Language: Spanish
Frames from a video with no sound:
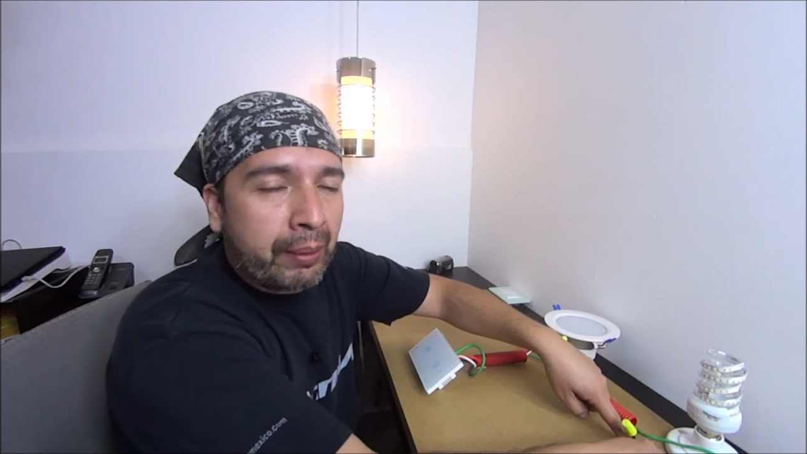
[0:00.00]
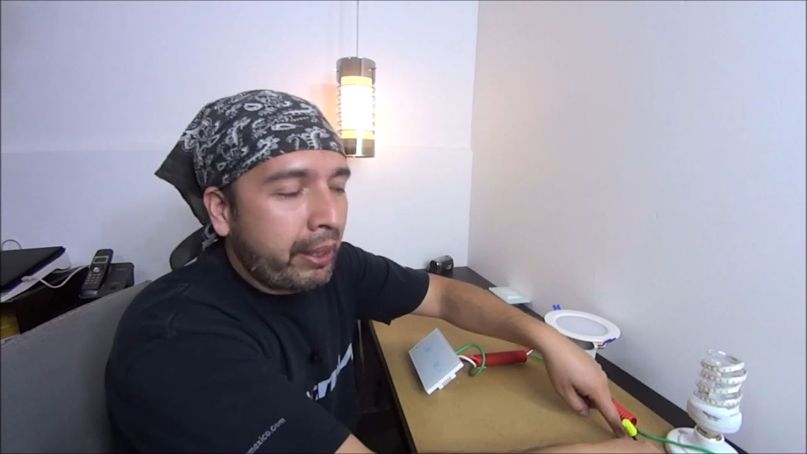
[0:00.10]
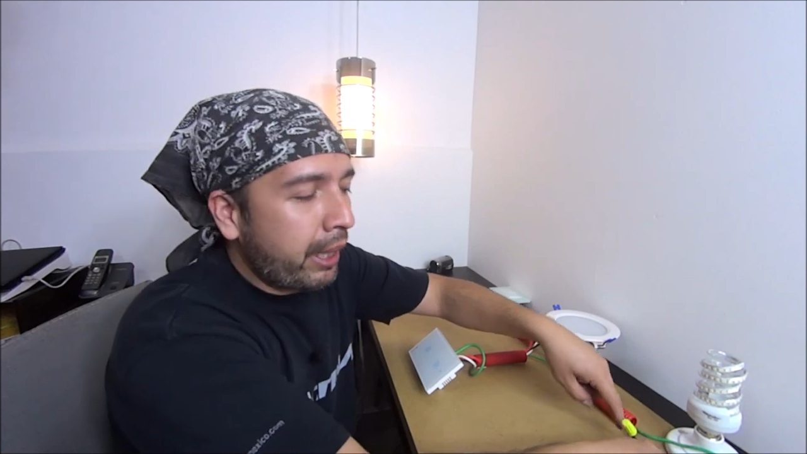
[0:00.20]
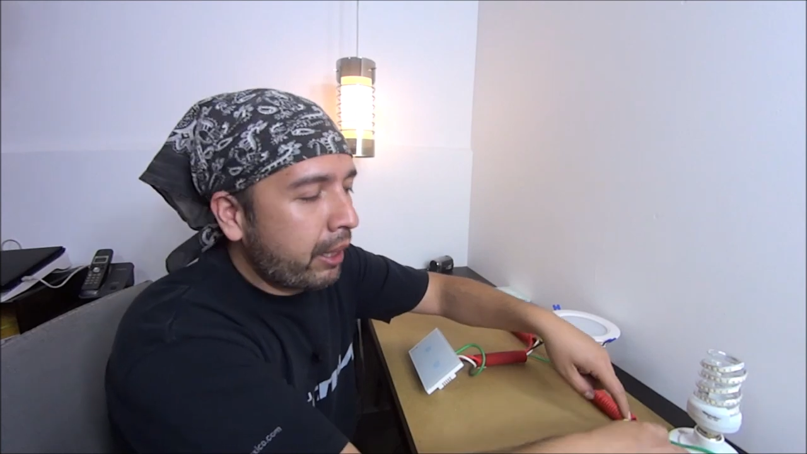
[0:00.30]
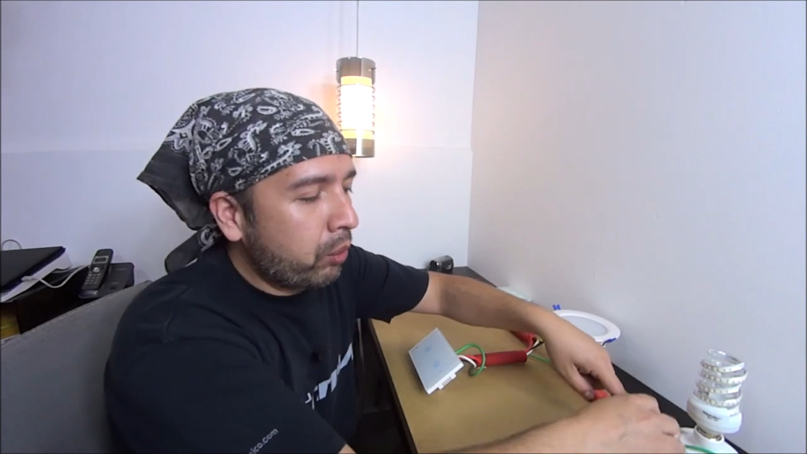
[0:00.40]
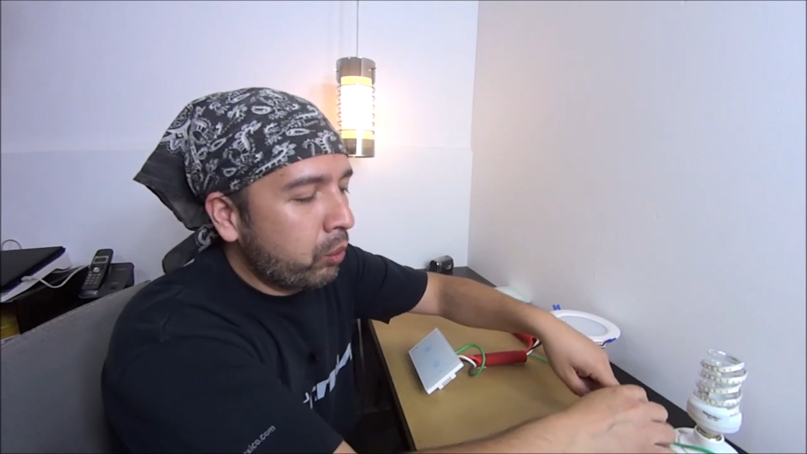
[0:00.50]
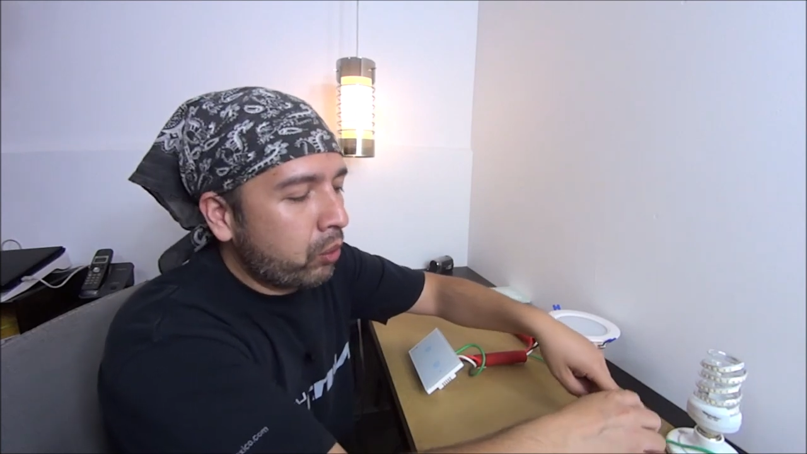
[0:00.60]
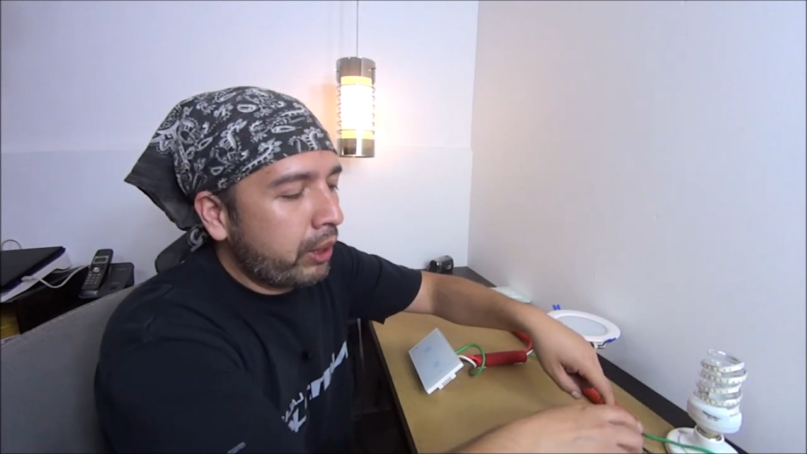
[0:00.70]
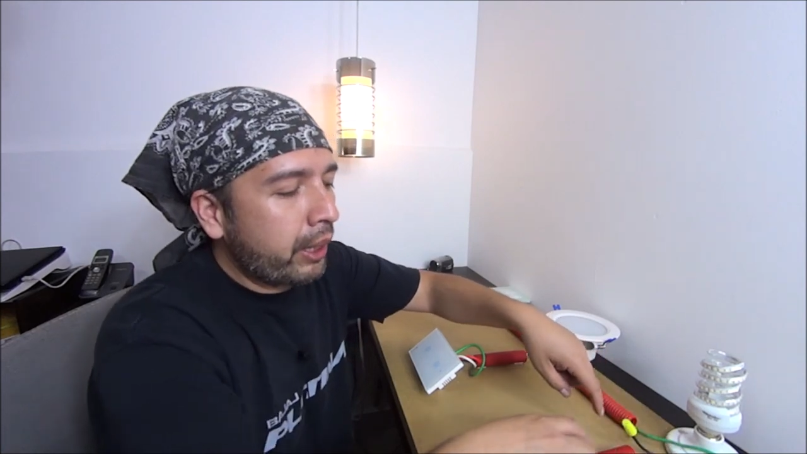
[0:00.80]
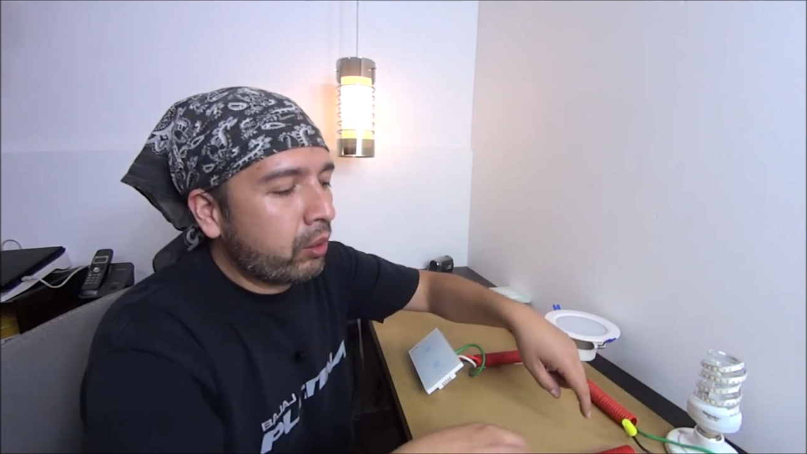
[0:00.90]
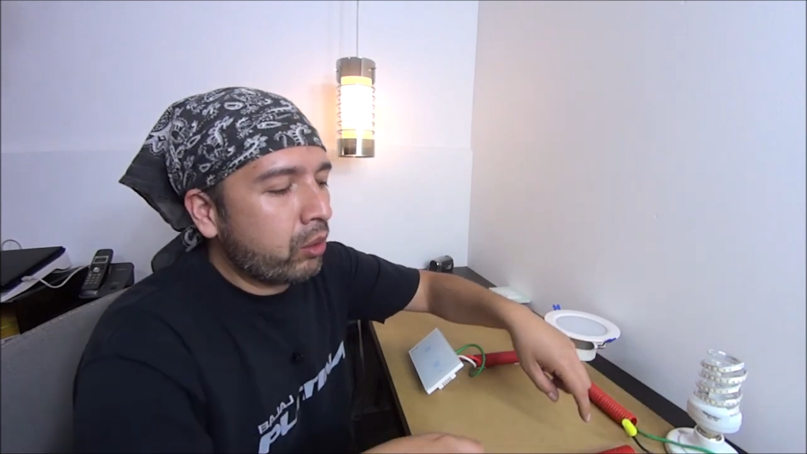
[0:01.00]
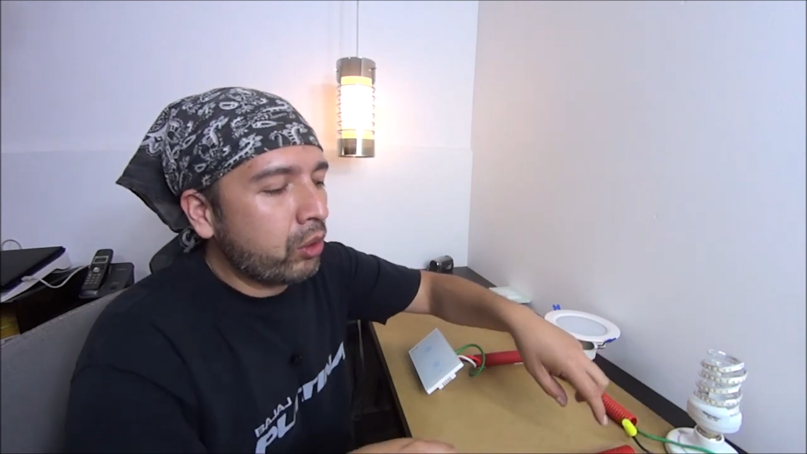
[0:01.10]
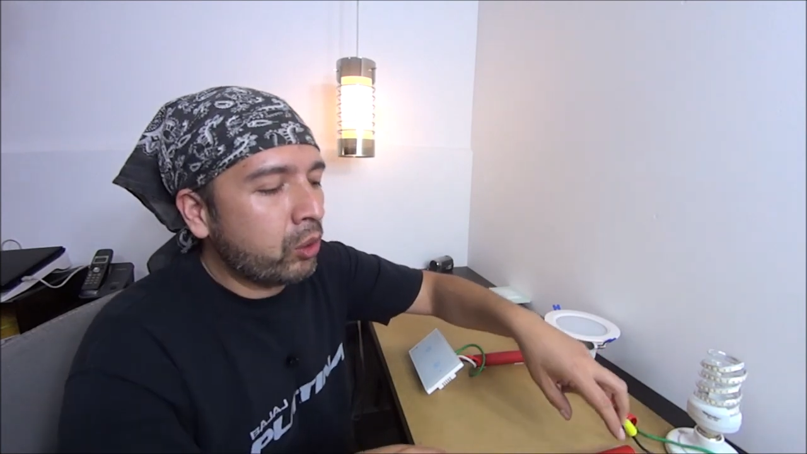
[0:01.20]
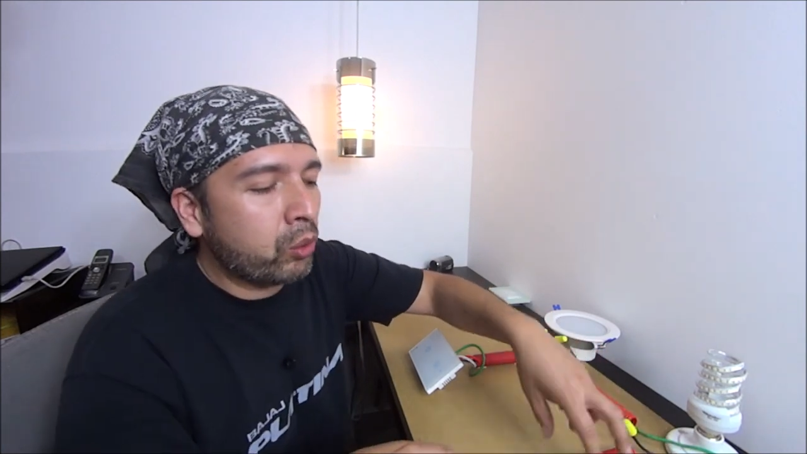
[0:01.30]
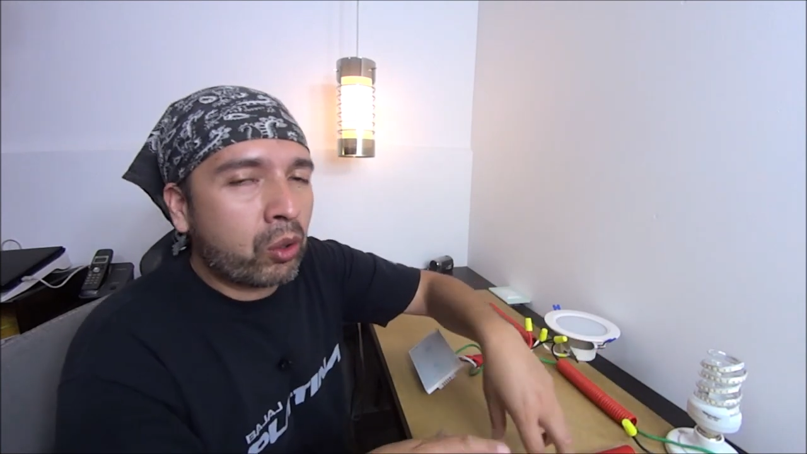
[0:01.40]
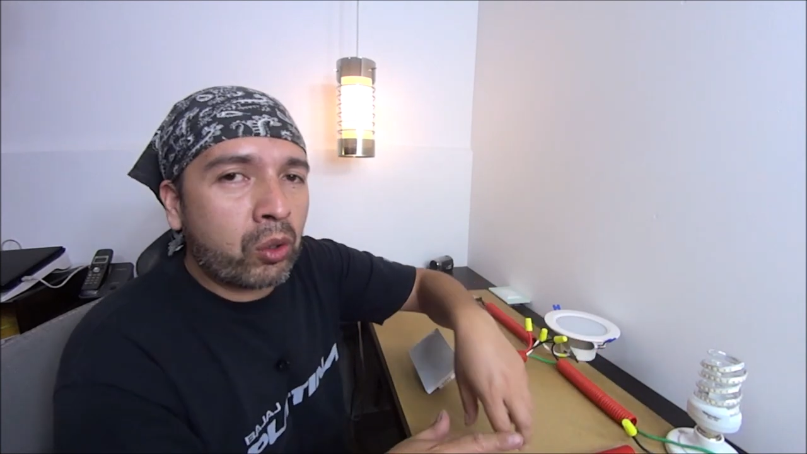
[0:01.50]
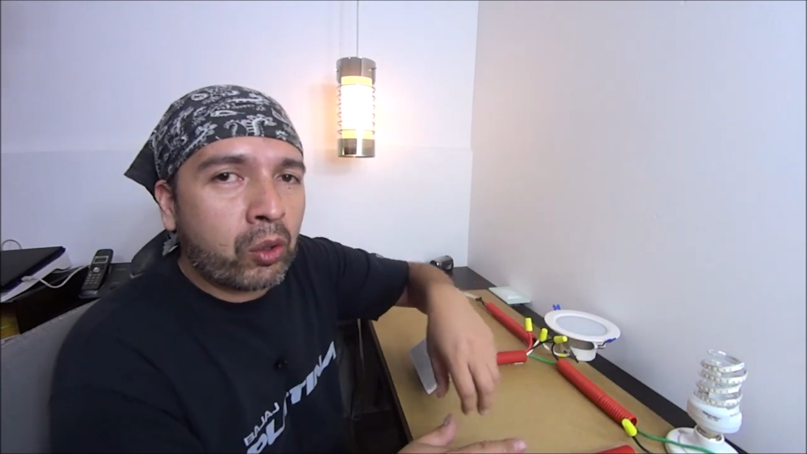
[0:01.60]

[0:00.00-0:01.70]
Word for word: a bajar uno negro y uno